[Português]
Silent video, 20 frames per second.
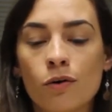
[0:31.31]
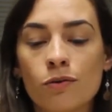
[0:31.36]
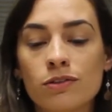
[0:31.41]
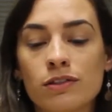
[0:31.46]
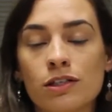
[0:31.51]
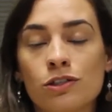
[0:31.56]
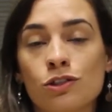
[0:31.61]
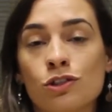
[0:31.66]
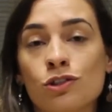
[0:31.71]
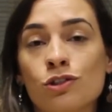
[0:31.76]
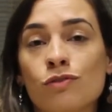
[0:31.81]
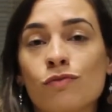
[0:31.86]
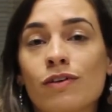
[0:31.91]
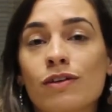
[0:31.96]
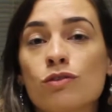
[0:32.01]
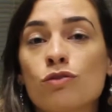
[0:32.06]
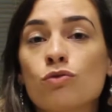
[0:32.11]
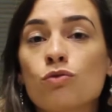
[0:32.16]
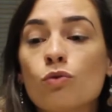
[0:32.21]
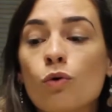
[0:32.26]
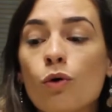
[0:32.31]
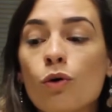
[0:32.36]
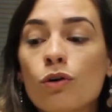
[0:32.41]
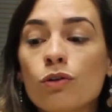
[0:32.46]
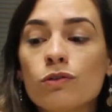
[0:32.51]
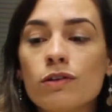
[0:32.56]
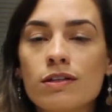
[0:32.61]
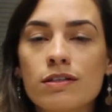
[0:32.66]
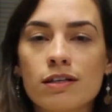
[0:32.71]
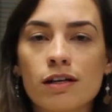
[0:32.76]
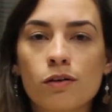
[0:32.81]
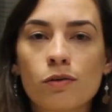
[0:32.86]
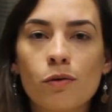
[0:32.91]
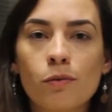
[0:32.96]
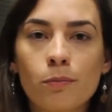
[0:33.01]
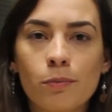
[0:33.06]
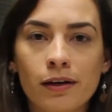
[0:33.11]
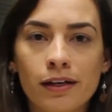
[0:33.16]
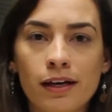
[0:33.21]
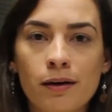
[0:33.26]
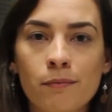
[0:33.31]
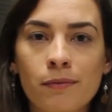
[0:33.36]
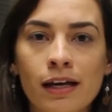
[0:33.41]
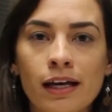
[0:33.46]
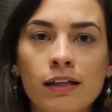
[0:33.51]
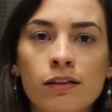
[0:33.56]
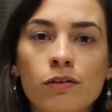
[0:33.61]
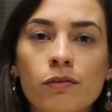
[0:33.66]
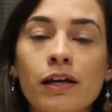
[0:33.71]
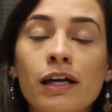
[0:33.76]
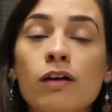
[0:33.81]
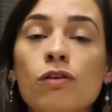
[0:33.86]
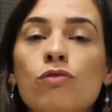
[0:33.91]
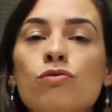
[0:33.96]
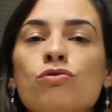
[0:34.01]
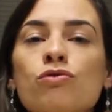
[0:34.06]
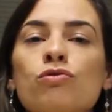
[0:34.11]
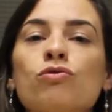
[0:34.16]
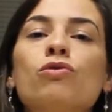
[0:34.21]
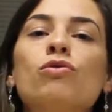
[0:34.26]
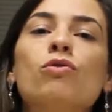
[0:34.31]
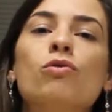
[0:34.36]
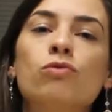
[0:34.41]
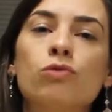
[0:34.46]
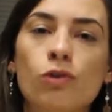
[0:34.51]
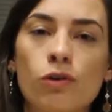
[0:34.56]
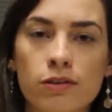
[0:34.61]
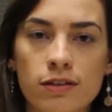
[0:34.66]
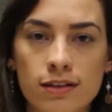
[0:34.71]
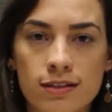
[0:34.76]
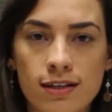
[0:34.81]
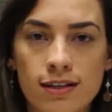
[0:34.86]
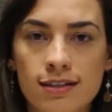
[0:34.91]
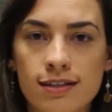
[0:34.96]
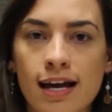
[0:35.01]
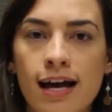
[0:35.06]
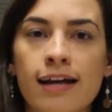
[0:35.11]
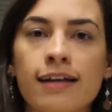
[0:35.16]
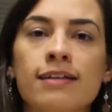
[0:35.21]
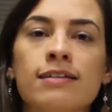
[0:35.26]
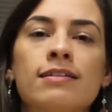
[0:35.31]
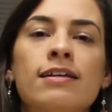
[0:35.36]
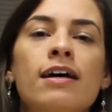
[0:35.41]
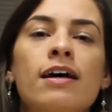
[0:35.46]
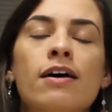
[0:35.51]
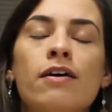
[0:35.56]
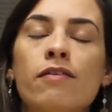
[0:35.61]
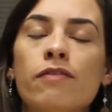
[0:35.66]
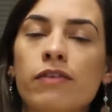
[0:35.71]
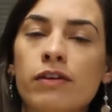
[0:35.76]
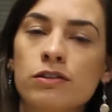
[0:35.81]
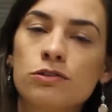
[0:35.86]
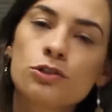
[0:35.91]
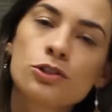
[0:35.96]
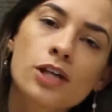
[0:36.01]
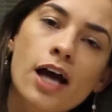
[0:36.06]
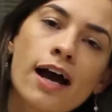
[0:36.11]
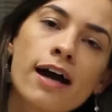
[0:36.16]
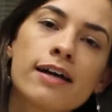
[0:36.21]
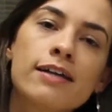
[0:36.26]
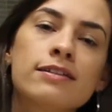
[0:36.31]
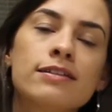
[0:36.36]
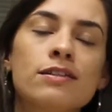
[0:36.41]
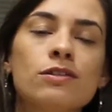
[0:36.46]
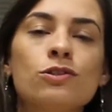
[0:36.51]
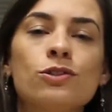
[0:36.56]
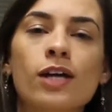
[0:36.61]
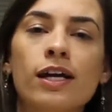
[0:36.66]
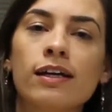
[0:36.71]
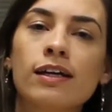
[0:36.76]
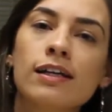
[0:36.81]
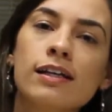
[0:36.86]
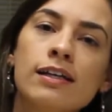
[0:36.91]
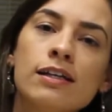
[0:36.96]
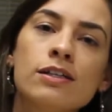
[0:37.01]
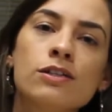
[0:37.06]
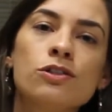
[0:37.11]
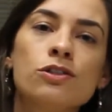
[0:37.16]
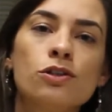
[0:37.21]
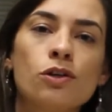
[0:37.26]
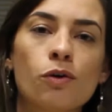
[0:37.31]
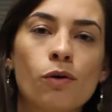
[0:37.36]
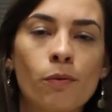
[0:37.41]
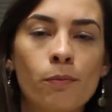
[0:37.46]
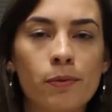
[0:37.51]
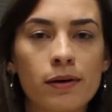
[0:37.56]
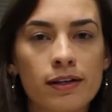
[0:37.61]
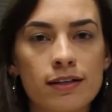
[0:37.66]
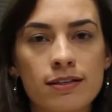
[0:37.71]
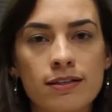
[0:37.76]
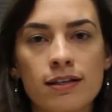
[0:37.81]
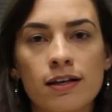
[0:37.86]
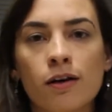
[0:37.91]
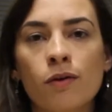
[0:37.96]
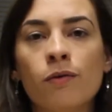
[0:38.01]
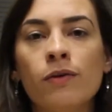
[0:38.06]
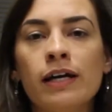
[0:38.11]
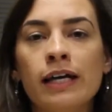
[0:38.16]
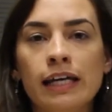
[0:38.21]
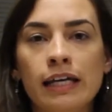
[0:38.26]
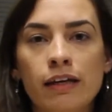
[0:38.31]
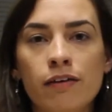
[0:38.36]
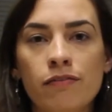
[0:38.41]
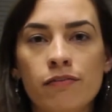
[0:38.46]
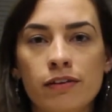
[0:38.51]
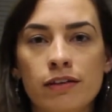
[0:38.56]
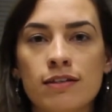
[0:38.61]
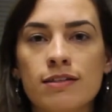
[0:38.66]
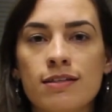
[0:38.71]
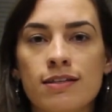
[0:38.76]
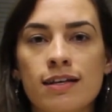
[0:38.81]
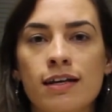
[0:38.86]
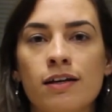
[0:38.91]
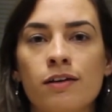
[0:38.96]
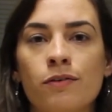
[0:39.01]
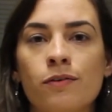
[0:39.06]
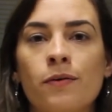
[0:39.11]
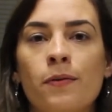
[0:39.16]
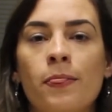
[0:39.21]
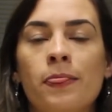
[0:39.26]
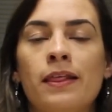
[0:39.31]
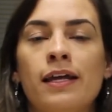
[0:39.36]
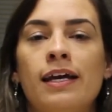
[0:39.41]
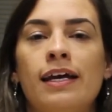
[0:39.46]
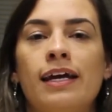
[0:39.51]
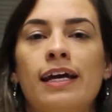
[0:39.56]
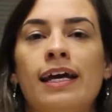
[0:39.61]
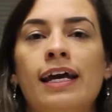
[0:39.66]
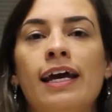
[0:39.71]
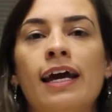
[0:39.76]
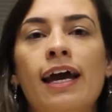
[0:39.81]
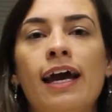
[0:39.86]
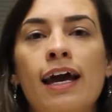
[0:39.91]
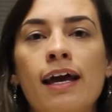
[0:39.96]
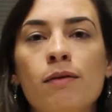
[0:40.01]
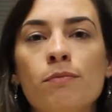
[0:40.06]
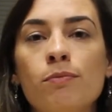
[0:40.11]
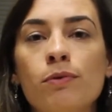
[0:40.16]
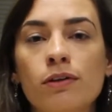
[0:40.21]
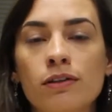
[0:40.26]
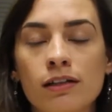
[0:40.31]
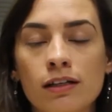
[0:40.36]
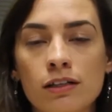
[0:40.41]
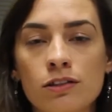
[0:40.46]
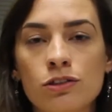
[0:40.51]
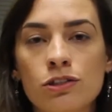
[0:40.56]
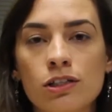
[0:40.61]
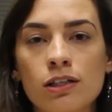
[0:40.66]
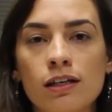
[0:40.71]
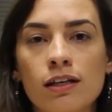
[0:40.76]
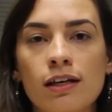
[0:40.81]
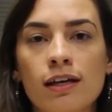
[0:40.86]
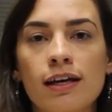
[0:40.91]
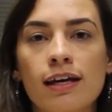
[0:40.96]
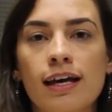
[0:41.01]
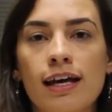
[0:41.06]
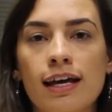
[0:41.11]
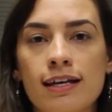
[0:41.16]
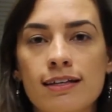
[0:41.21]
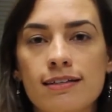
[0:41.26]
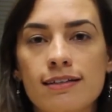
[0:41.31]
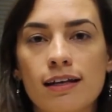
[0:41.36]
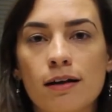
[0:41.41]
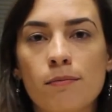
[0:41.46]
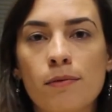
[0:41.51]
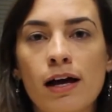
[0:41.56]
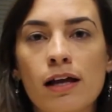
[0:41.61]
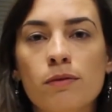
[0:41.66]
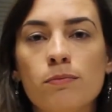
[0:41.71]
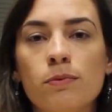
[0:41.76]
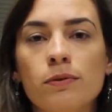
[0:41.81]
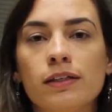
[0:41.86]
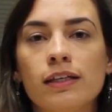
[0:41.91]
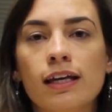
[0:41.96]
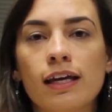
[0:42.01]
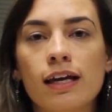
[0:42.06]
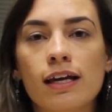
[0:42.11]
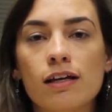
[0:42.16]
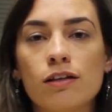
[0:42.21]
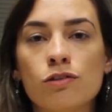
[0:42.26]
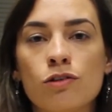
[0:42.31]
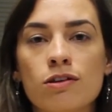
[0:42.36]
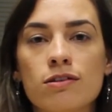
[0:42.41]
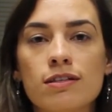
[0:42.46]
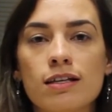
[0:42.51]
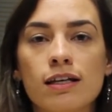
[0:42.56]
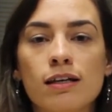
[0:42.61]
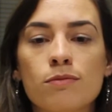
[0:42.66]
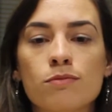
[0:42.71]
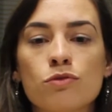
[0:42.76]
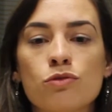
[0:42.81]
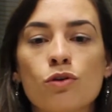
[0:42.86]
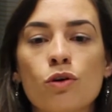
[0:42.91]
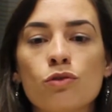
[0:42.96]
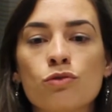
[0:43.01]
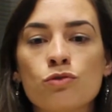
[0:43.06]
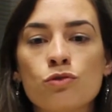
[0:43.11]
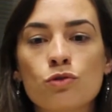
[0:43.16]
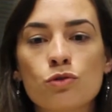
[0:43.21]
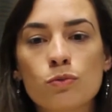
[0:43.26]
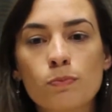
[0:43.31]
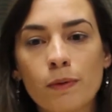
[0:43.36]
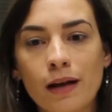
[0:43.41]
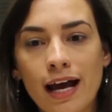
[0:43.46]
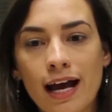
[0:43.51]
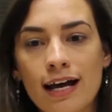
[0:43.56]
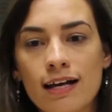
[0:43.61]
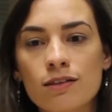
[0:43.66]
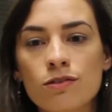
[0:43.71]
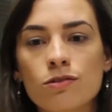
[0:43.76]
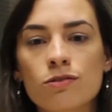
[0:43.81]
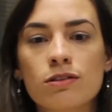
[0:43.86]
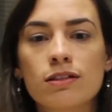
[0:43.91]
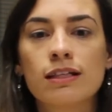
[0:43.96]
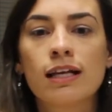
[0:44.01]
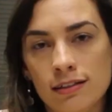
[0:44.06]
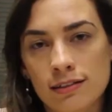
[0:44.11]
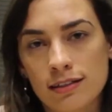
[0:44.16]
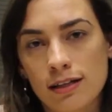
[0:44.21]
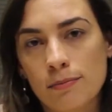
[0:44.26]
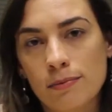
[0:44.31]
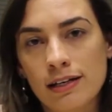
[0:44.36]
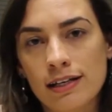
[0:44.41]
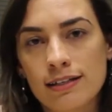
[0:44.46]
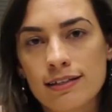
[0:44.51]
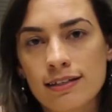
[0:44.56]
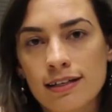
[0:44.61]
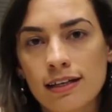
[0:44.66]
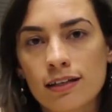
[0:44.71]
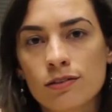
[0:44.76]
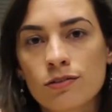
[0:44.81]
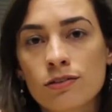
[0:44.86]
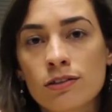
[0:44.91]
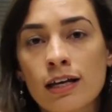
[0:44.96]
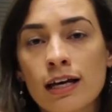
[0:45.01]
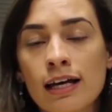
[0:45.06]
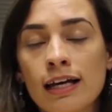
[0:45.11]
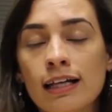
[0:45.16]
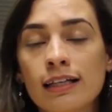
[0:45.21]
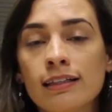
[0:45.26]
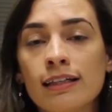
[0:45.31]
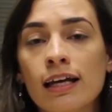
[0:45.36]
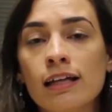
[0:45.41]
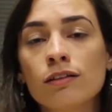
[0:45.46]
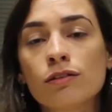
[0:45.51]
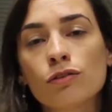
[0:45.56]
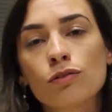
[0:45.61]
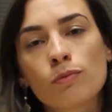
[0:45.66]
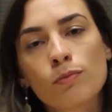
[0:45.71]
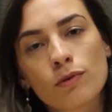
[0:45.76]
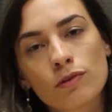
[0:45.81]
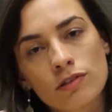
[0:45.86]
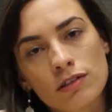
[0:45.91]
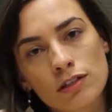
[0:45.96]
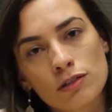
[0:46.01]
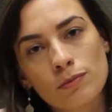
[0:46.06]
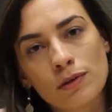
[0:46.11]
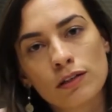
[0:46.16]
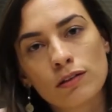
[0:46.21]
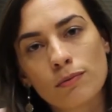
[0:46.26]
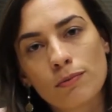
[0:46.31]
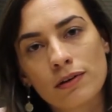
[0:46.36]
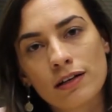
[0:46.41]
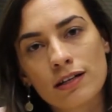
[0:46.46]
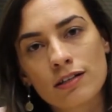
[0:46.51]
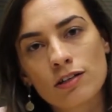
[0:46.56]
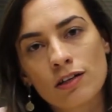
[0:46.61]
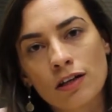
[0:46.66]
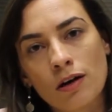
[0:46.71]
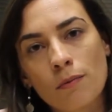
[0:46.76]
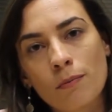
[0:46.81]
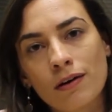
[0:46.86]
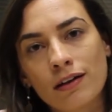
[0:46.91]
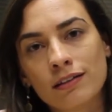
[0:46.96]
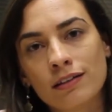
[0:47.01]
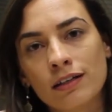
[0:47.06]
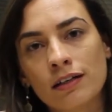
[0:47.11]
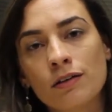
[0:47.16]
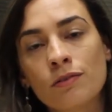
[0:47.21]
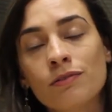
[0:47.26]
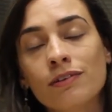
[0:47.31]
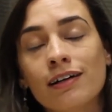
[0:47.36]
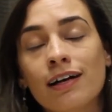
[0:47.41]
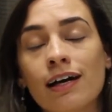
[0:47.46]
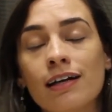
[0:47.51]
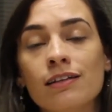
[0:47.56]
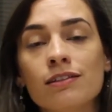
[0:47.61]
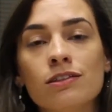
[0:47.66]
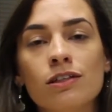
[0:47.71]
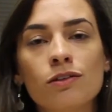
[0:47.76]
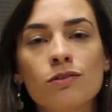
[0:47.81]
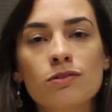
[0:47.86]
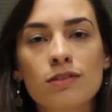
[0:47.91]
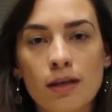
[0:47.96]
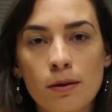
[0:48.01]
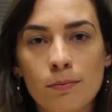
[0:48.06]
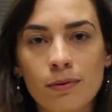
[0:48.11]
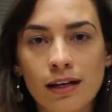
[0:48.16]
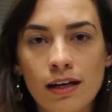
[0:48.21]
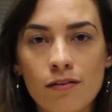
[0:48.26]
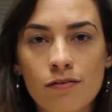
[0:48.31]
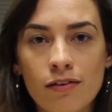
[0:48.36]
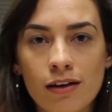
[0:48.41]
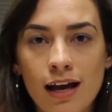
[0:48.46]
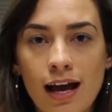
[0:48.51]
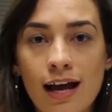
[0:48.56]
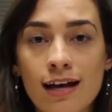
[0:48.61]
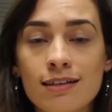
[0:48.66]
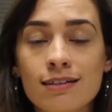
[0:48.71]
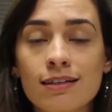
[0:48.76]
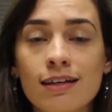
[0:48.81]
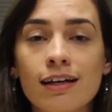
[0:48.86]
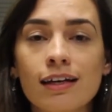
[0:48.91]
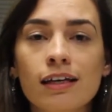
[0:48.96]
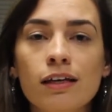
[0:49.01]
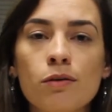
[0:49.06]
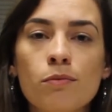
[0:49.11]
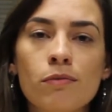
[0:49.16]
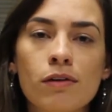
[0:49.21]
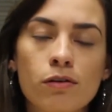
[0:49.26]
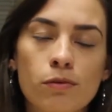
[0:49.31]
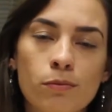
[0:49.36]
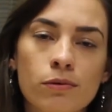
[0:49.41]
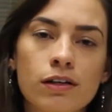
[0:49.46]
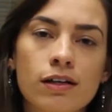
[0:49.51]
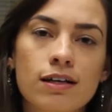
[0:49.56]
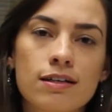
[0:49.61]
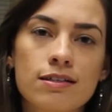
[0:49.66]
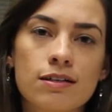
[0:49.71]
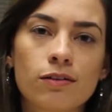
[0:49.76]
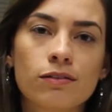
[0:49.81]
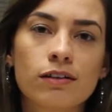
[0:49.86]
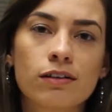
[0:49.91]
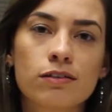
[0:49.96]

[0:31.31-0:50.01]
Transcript: Ou seja, a gente faz todo esse acompanhamento em conjunto com todas as áreas: franchising, checklist, operação e financeiro é, é importante esse trabalho porque nós seguimos todos os prazos estabelecidos dentro do procedimento operacional padrão, garantindo sempre a eficácia e uma comunicação